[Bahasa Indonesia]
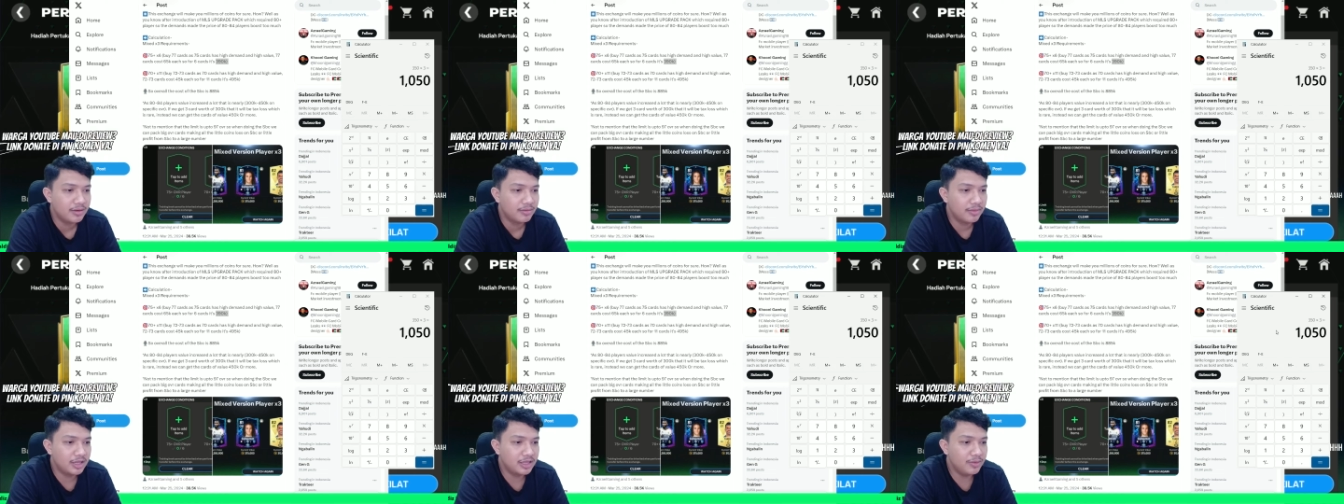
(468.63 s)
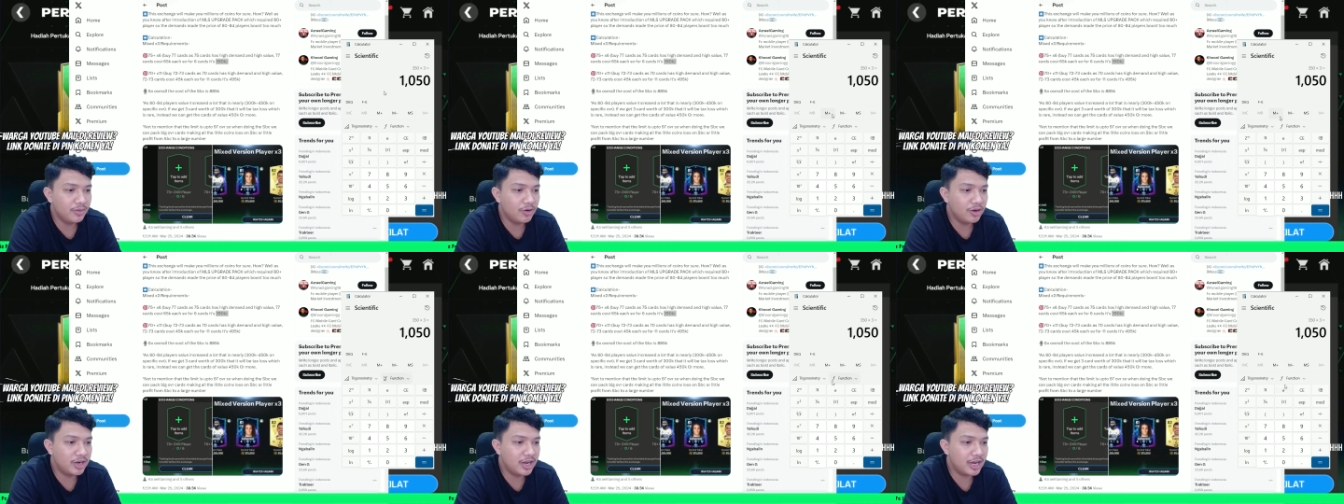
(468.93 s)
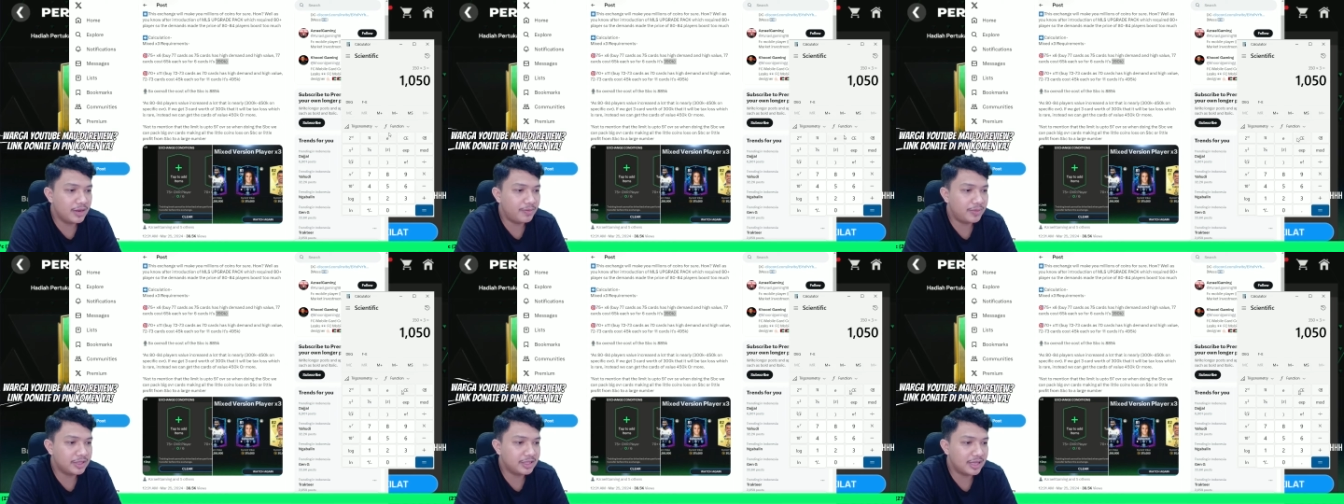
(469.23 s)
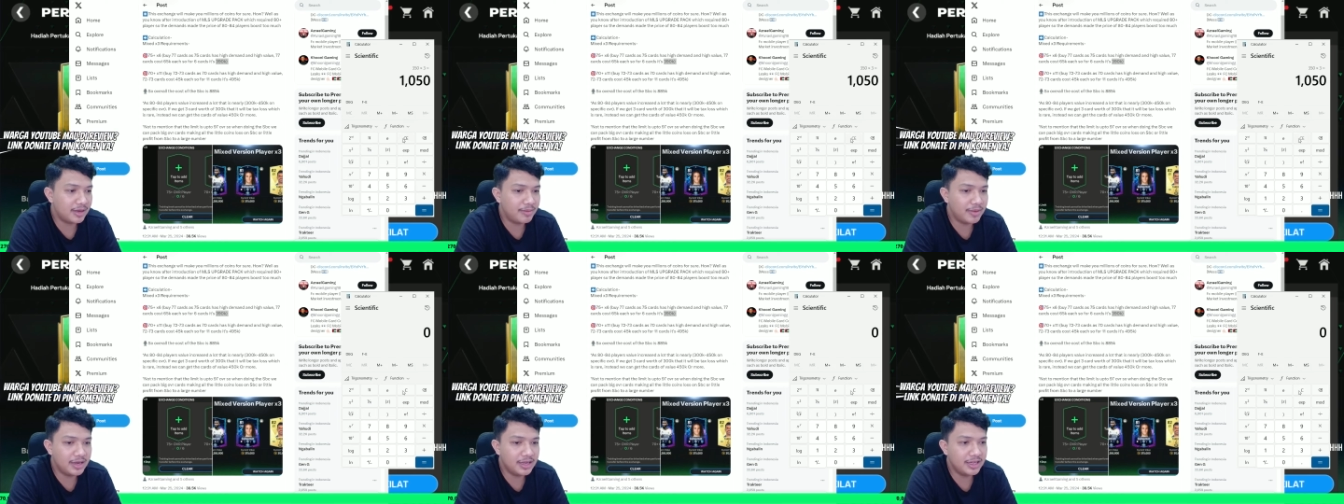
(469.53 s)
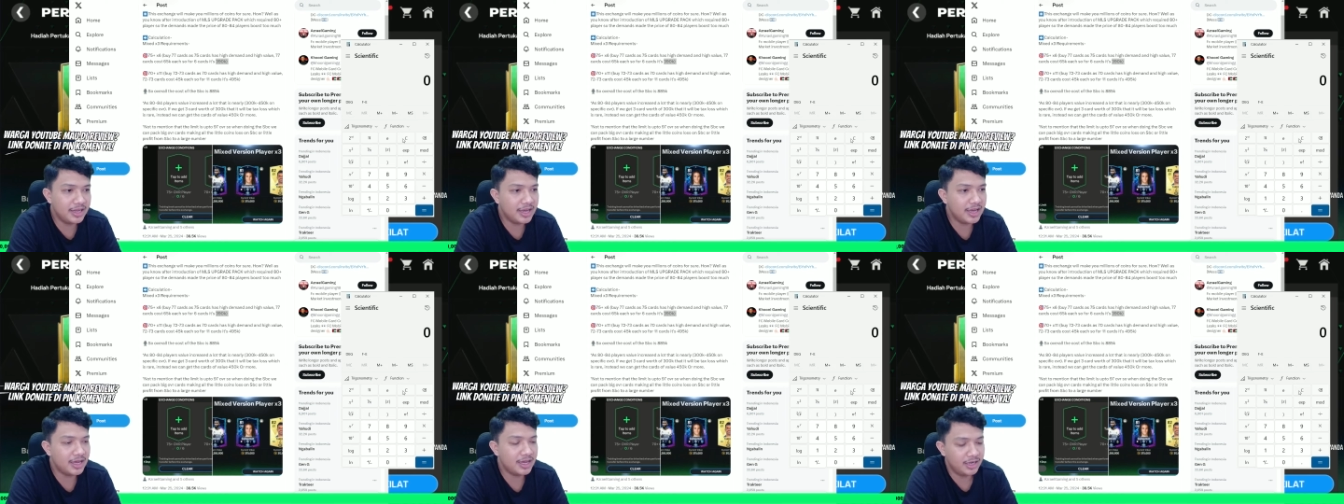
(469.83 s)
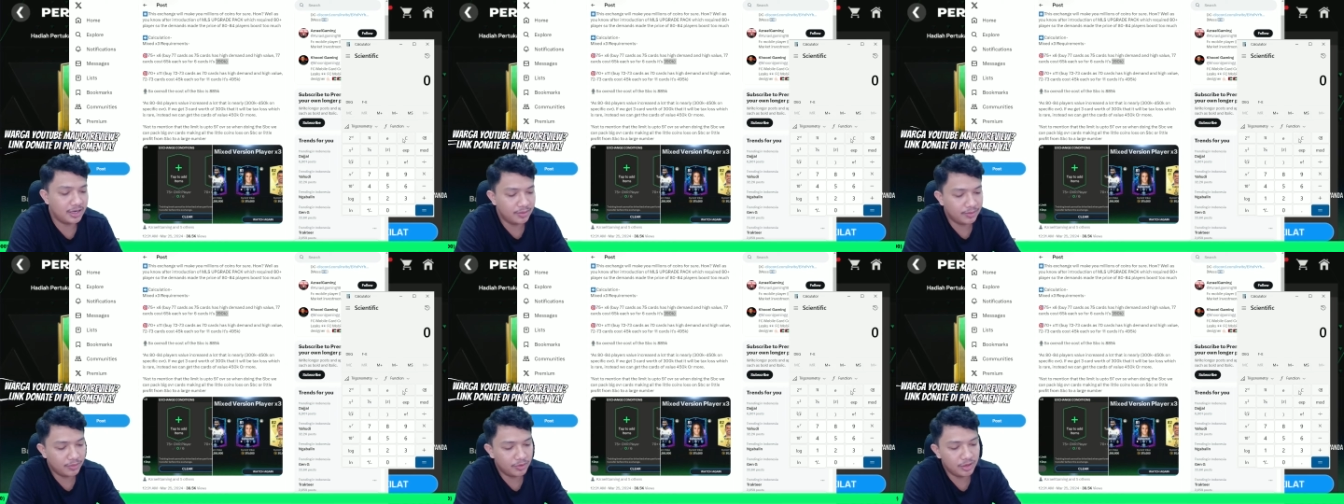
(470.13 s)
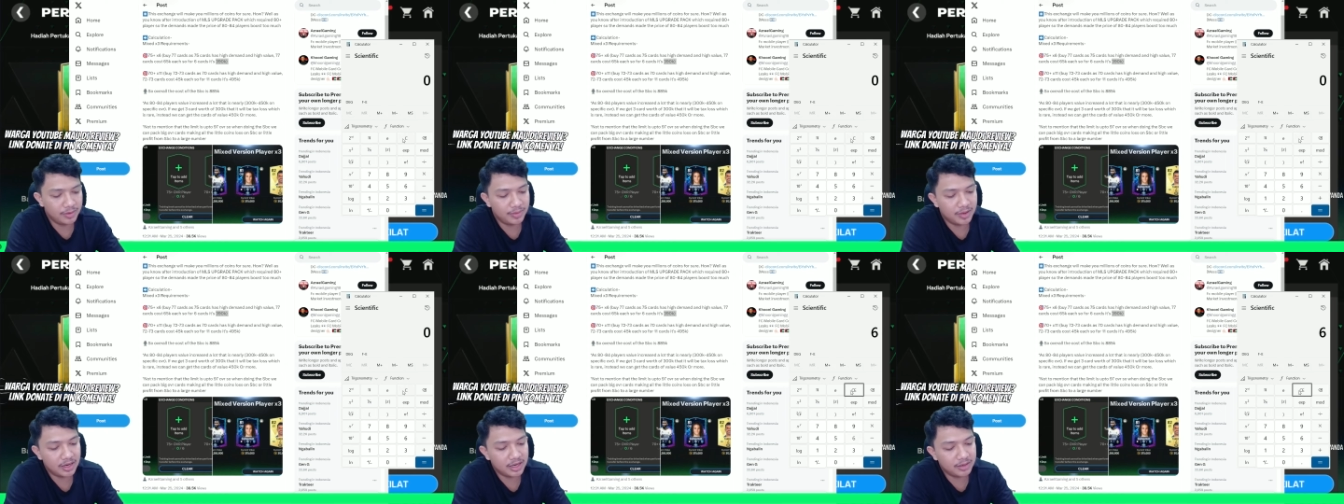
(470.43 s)
berarti modal pertamanya
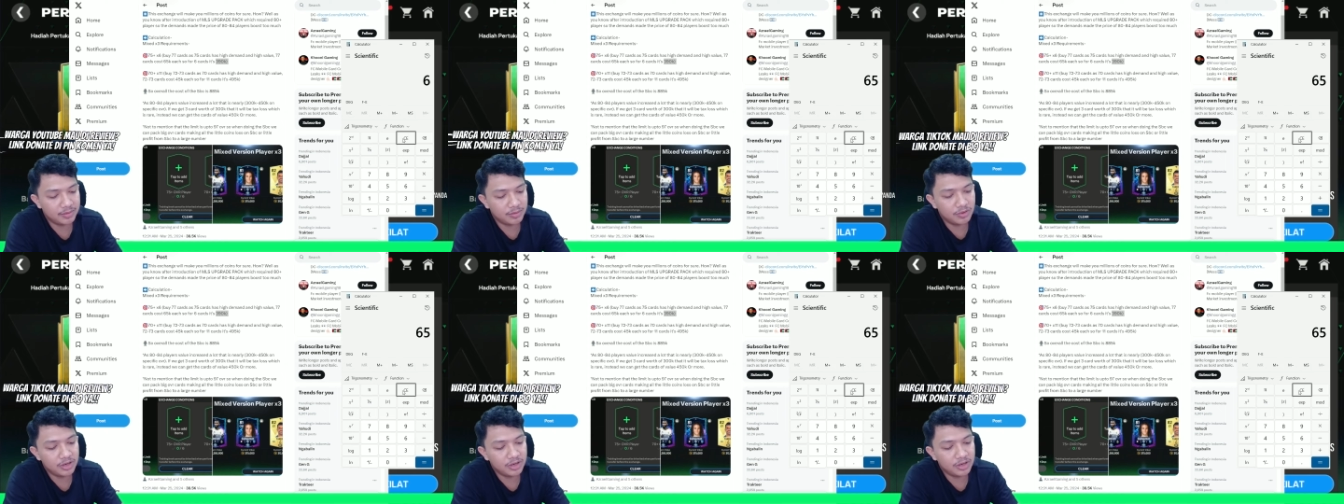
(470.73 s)
65.000